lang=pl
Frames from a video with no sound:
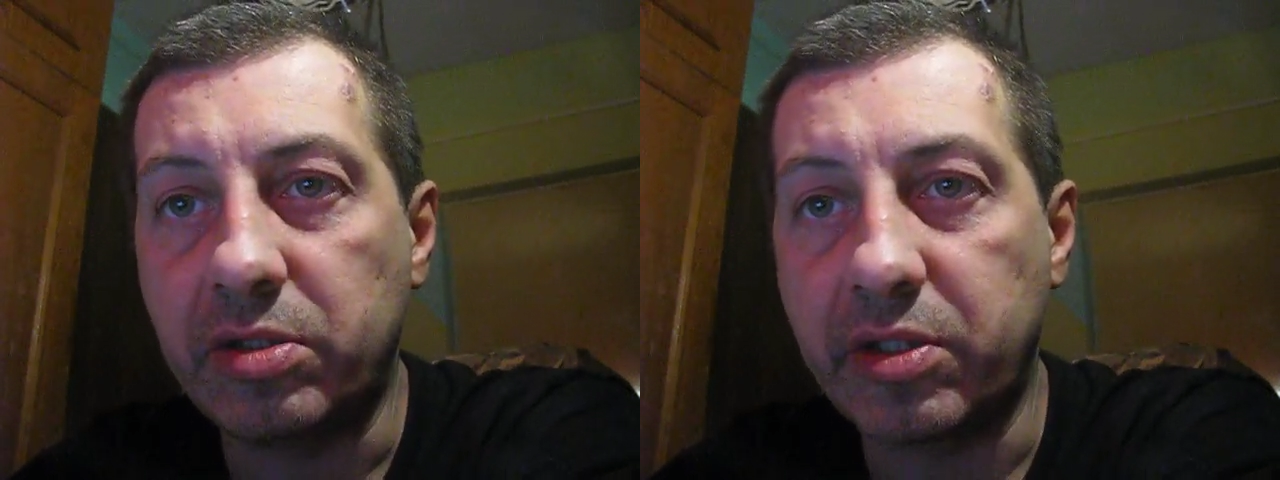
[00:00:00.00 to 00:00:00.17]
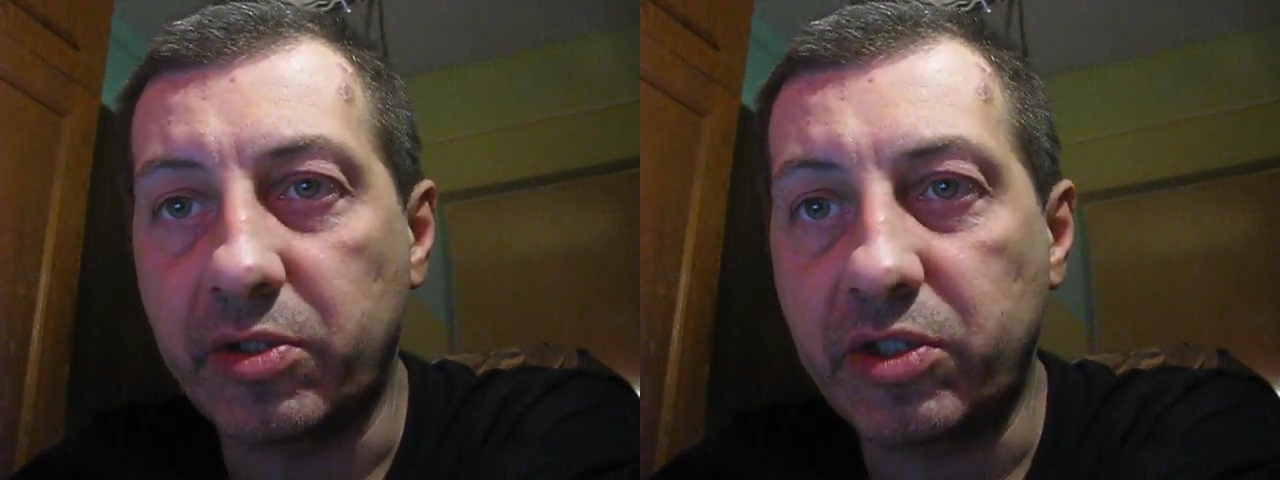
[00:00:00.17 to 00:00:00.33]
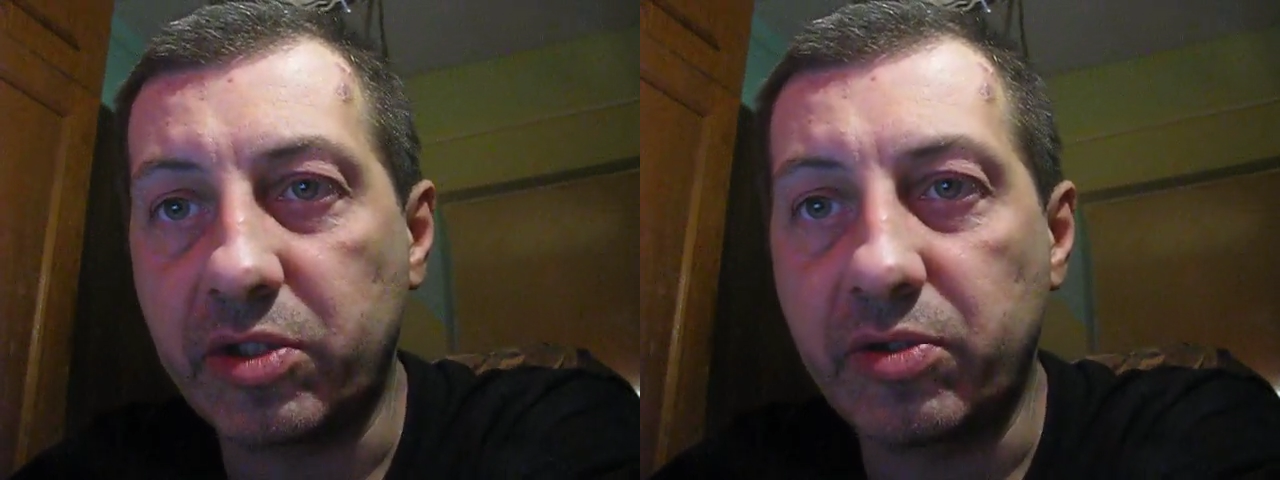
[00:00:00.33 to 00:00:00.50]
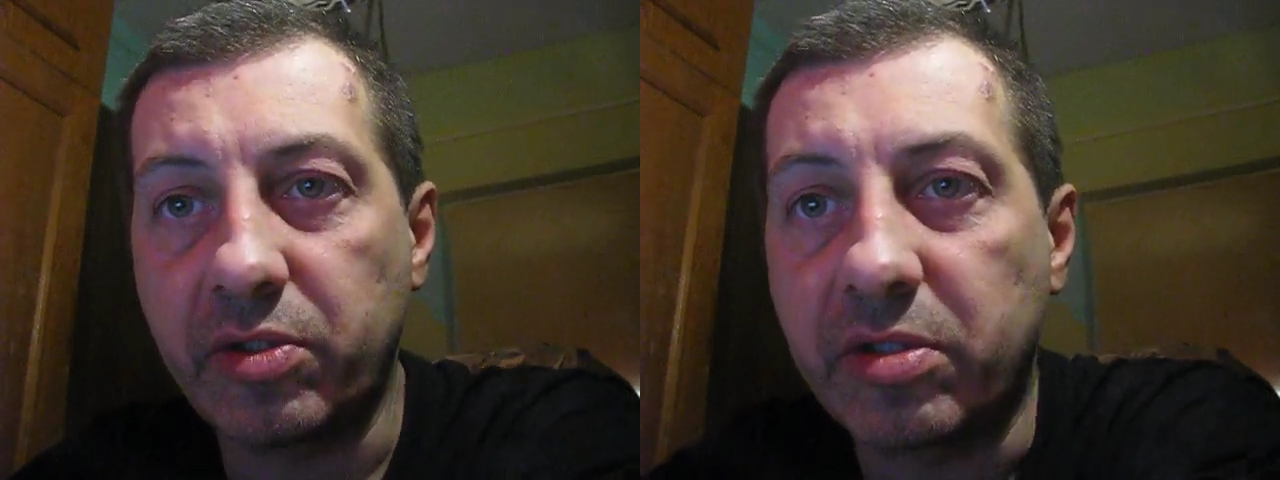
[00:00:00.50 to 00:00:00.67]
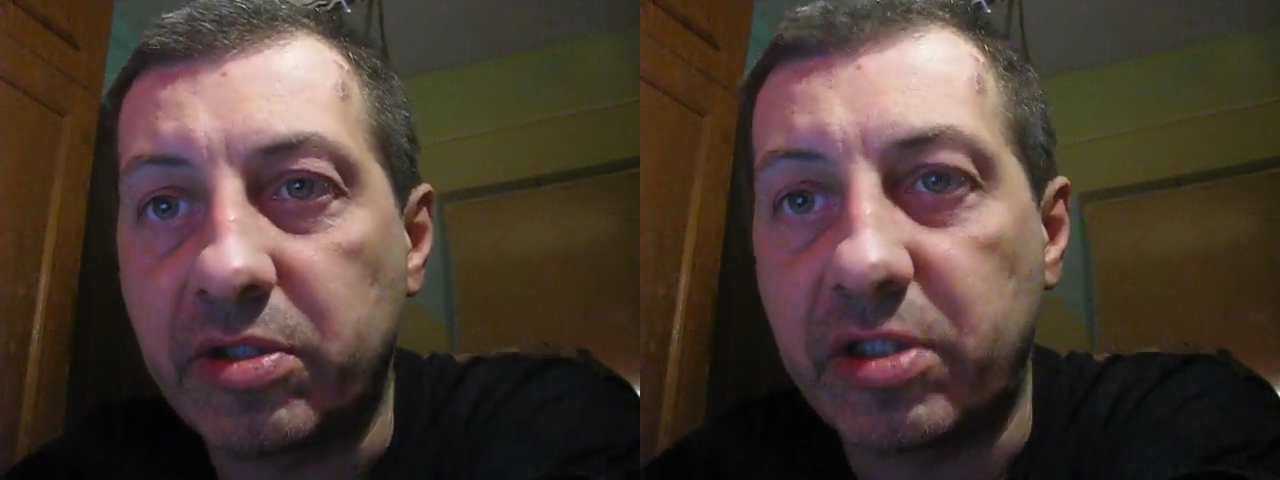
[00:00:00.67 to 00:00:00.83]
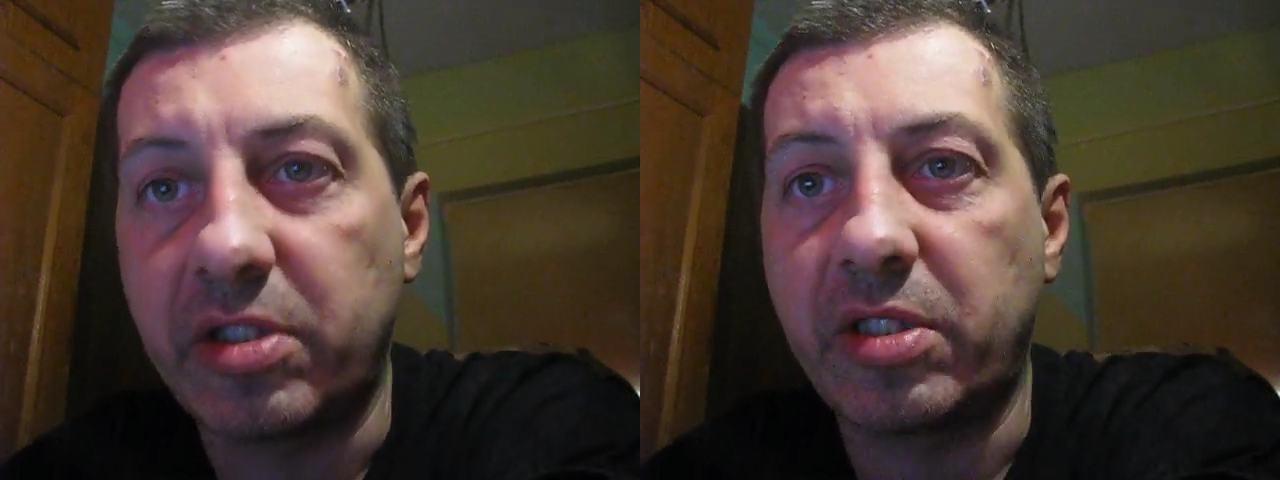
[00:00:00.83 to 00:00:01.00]

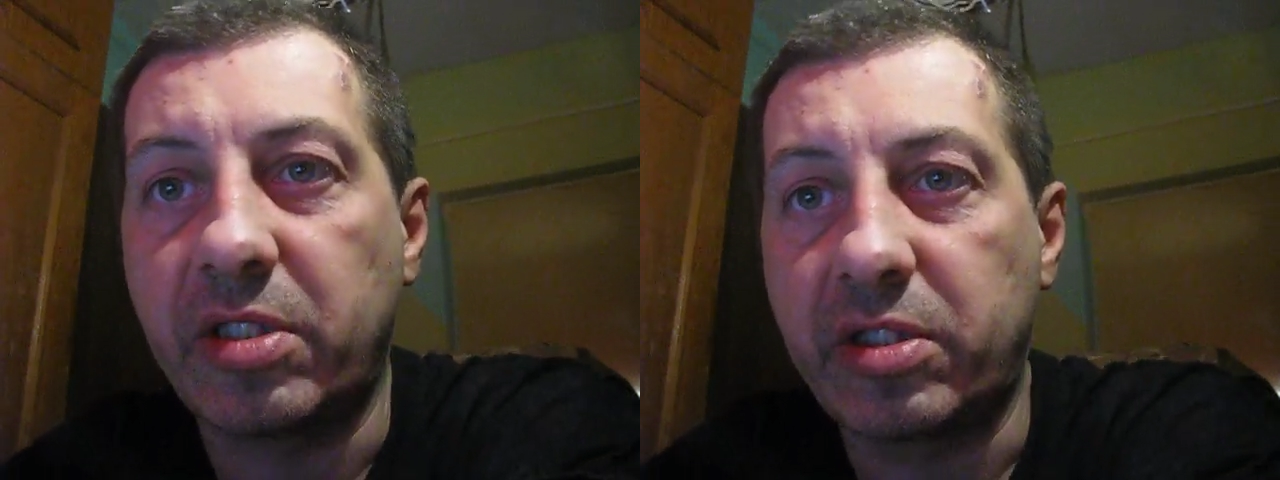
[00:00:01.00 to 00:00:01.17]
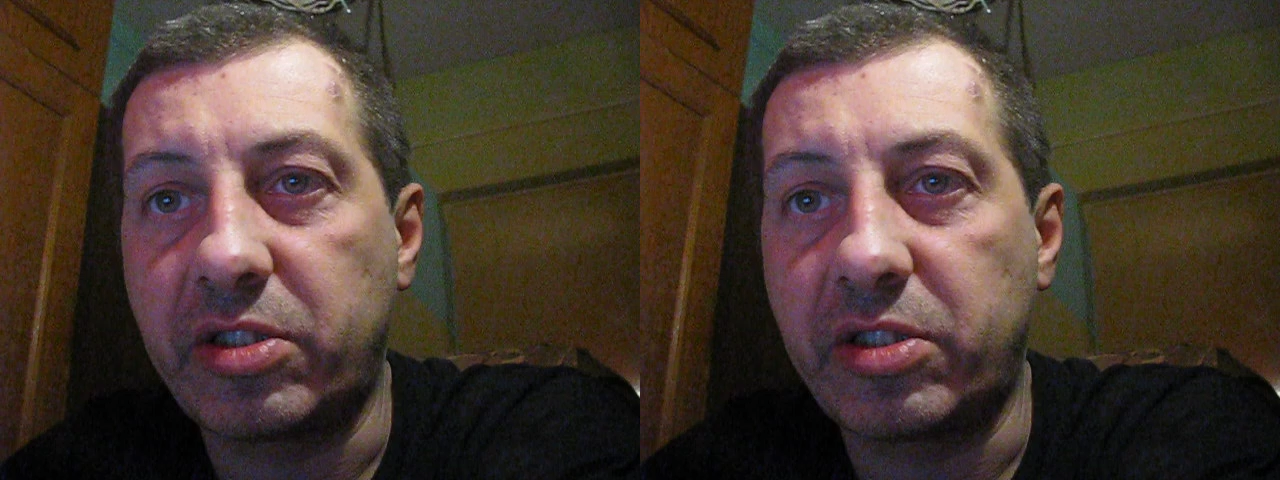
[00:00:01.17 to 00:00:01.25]
sąsiadujące z